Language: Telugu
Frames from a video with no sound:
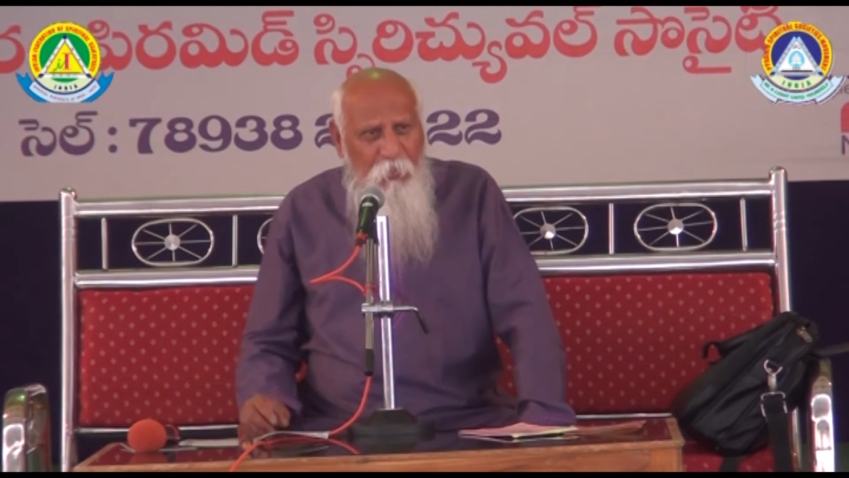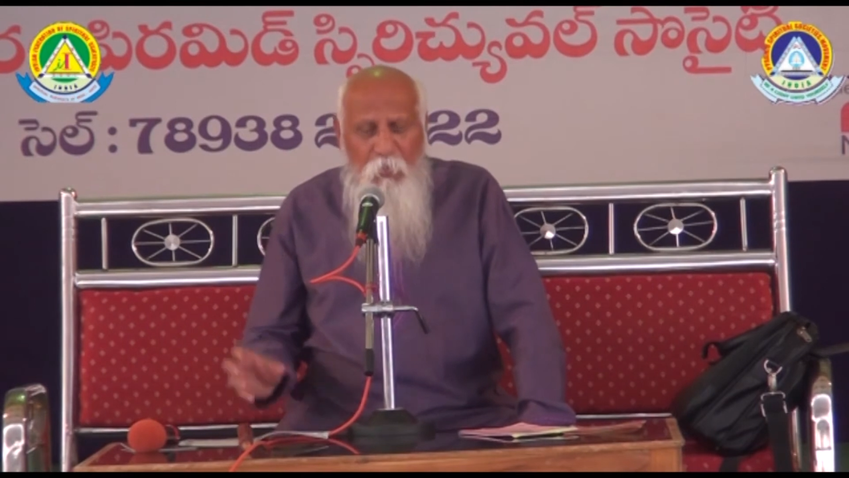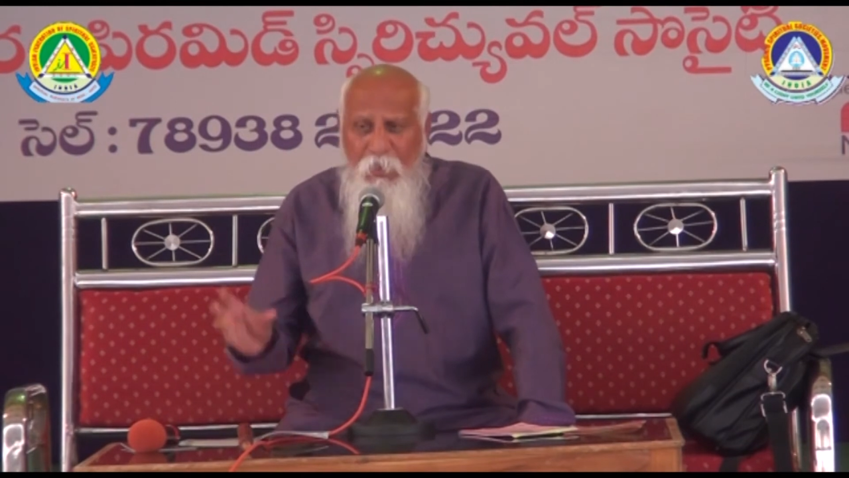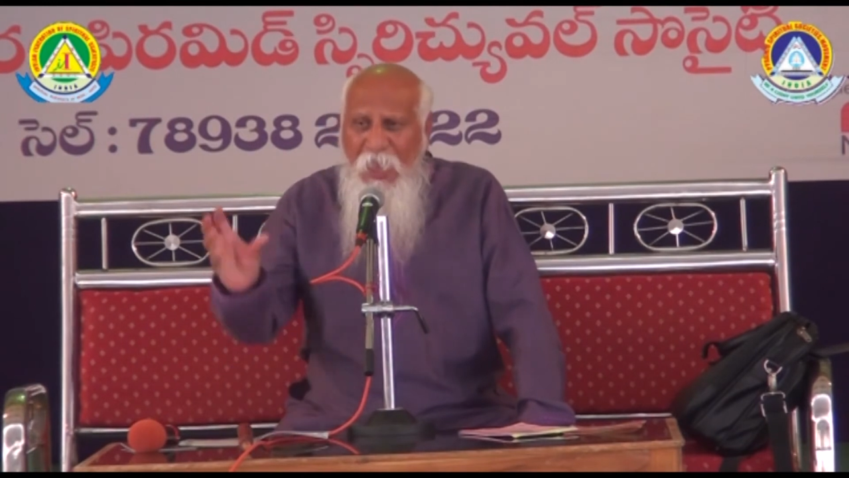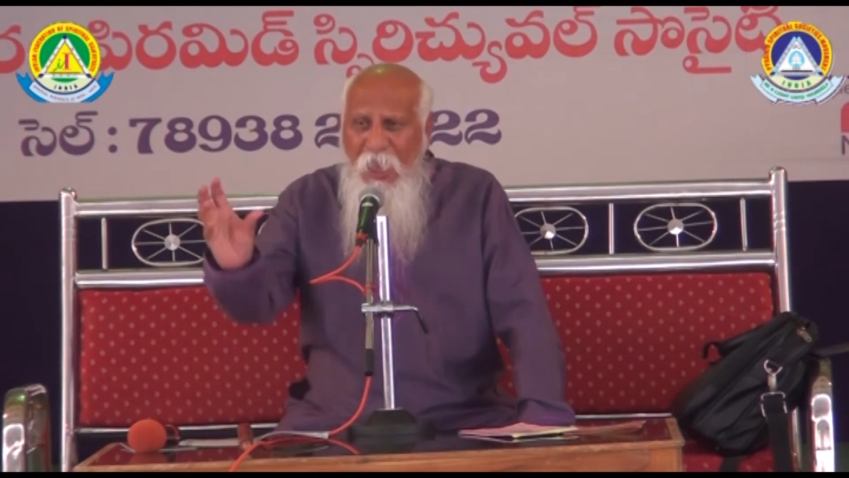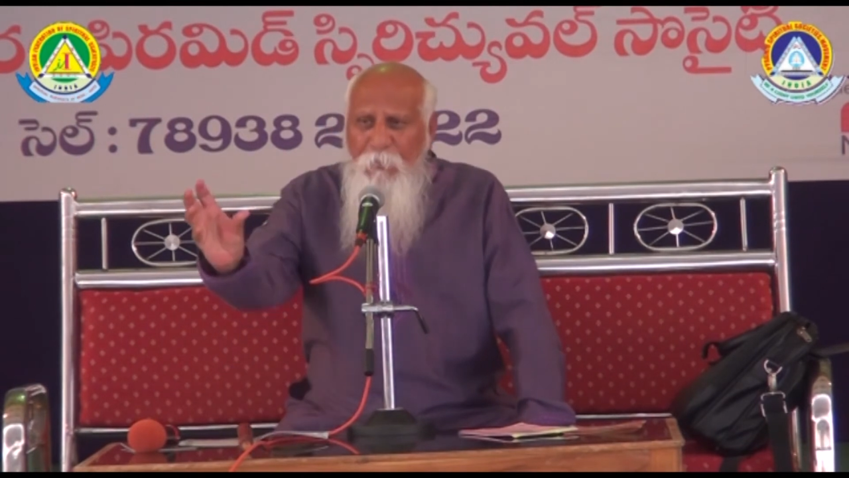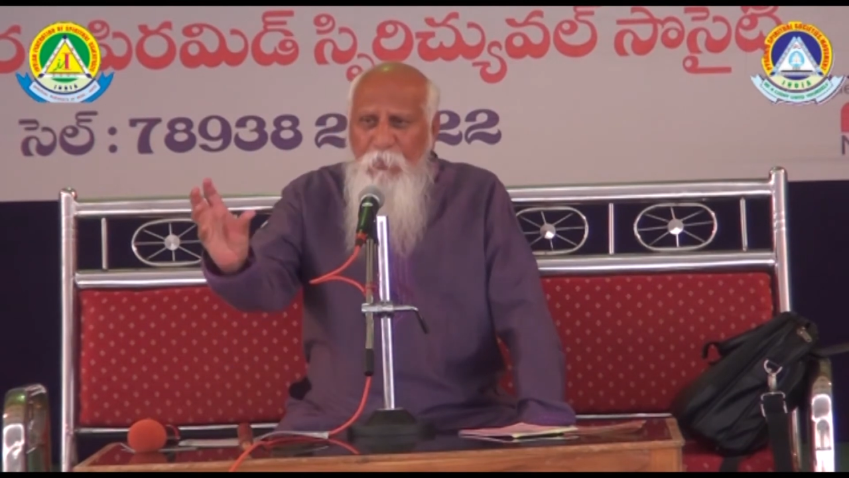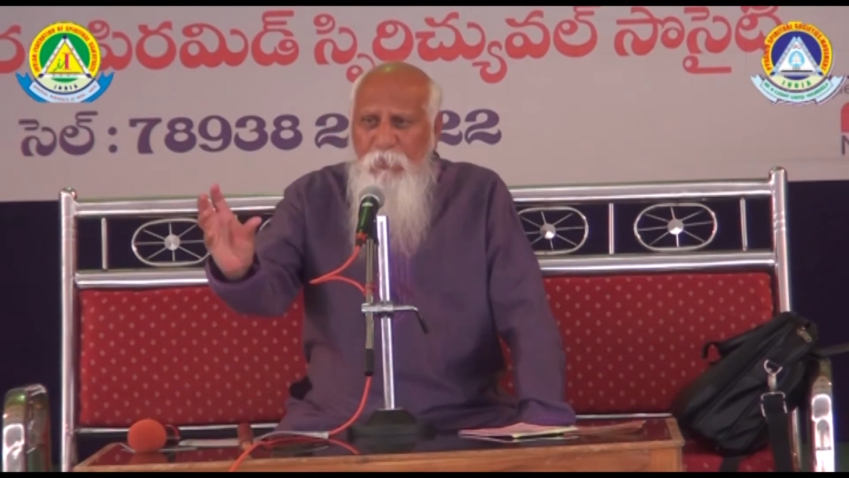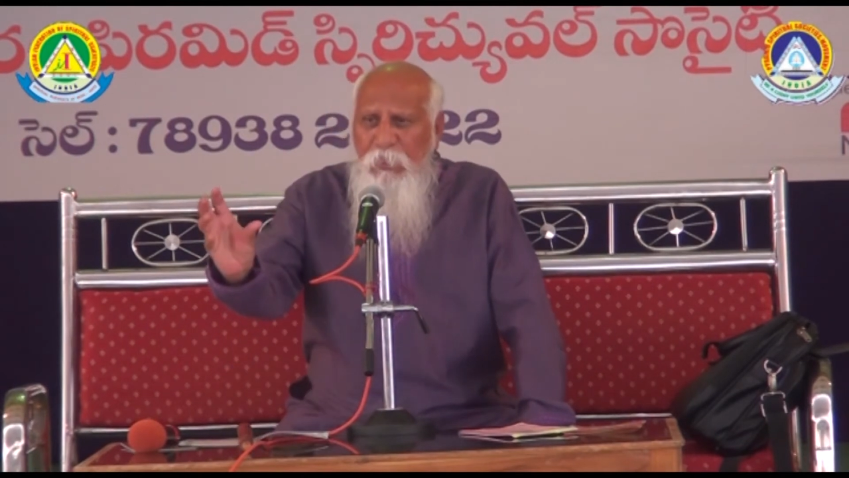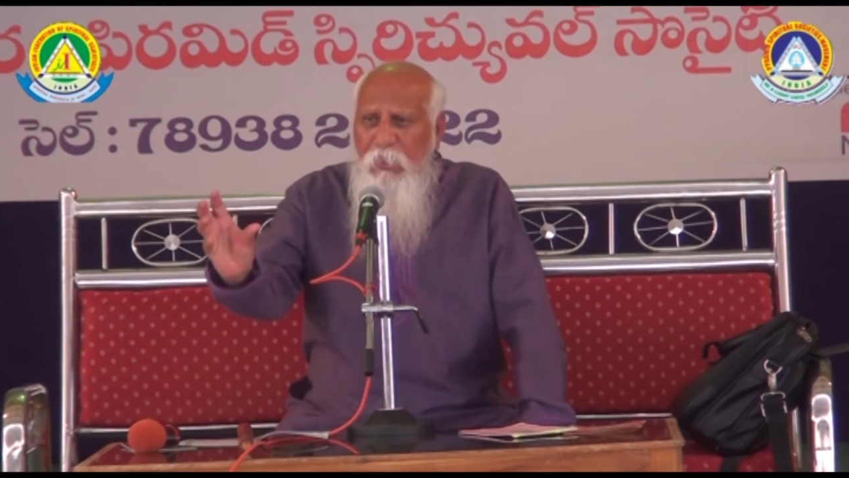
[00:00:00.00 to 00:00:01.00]
ఒక
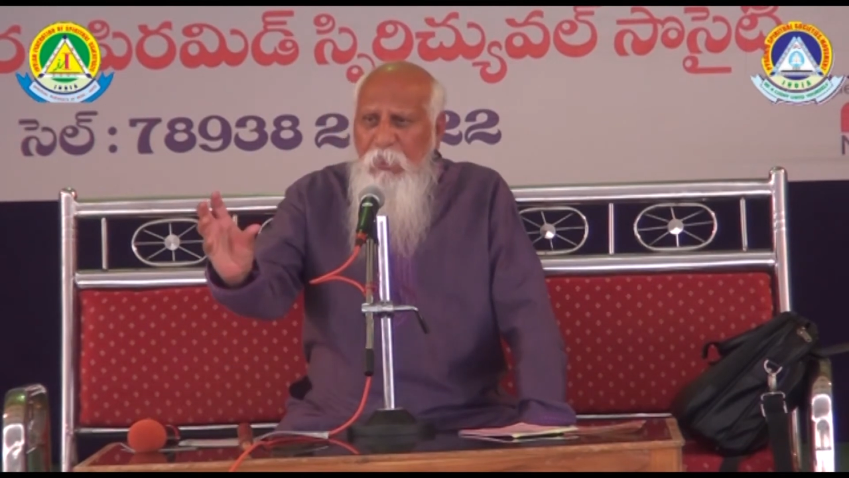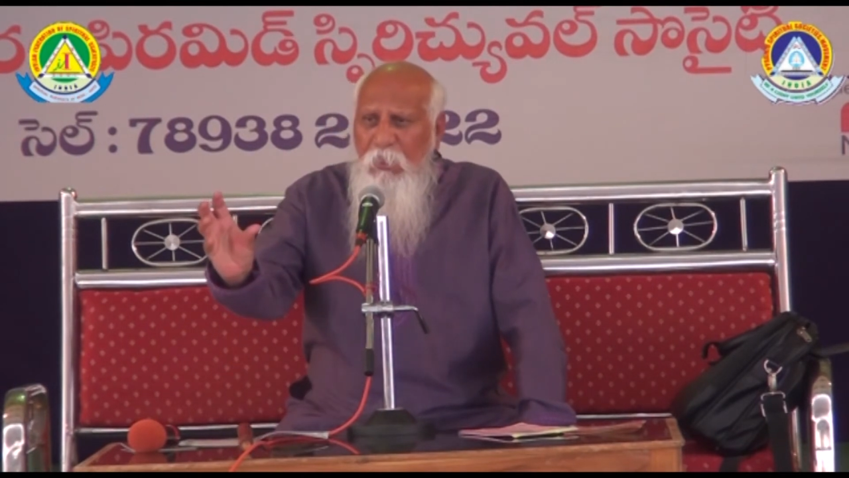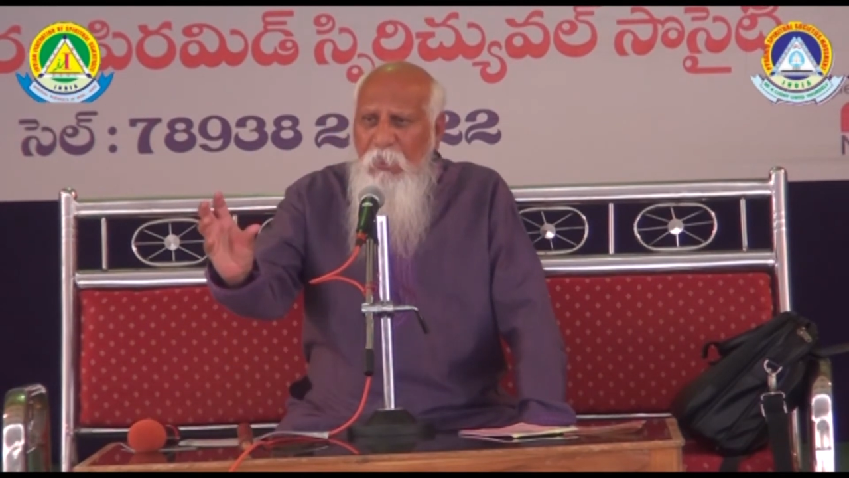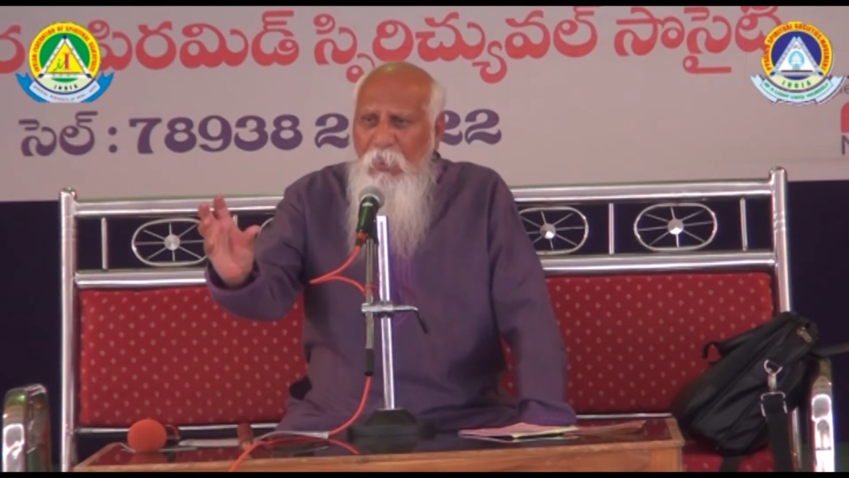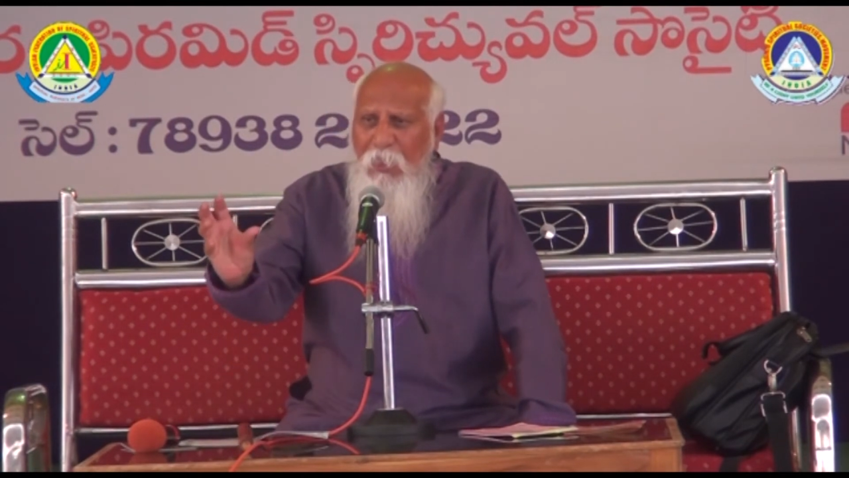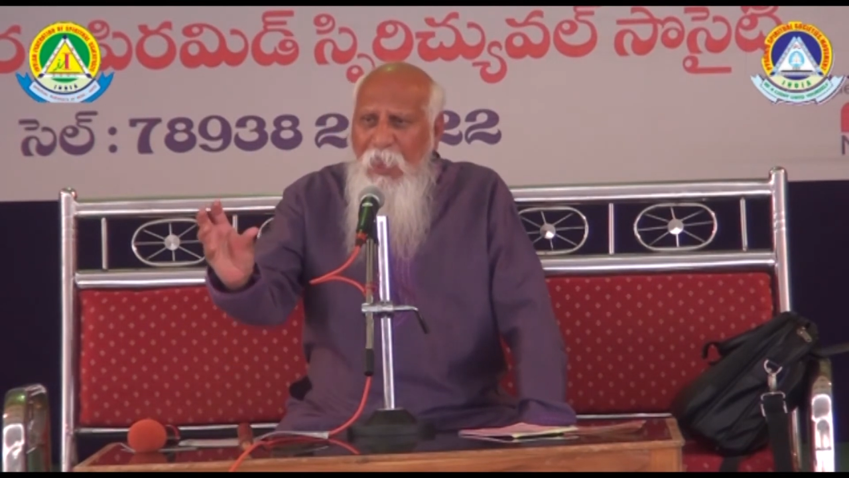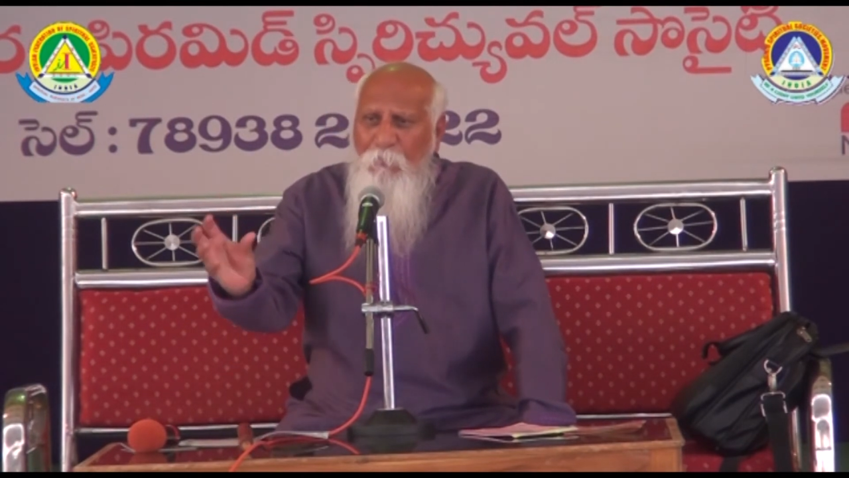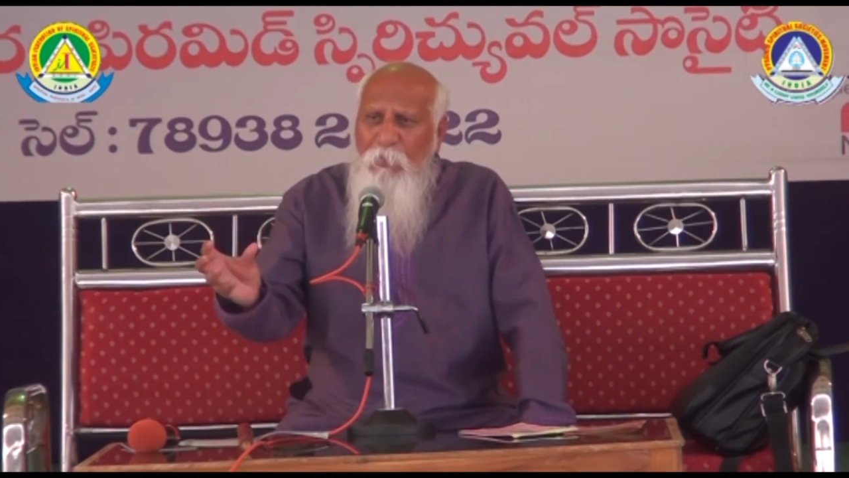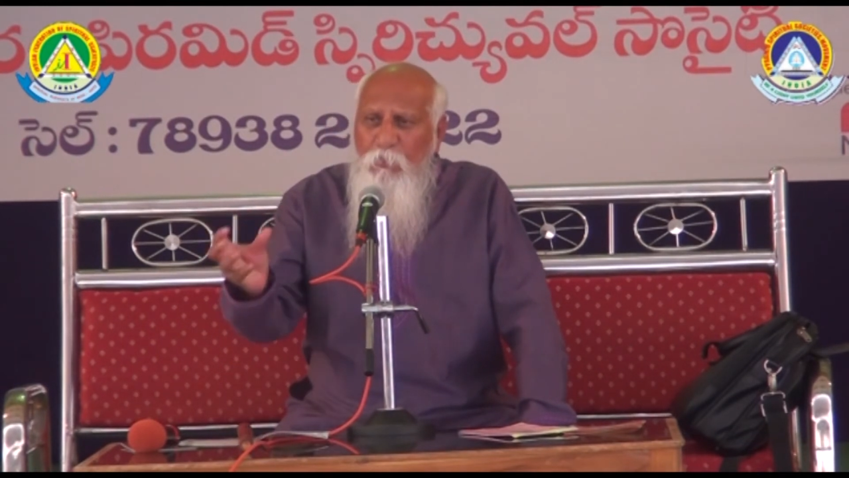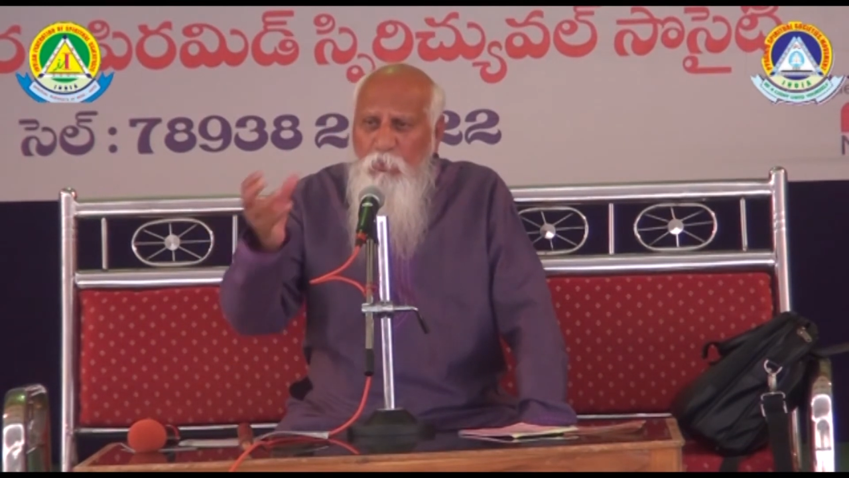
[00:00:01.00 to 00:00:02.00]
యాపిల్ ఉంది యాపిల్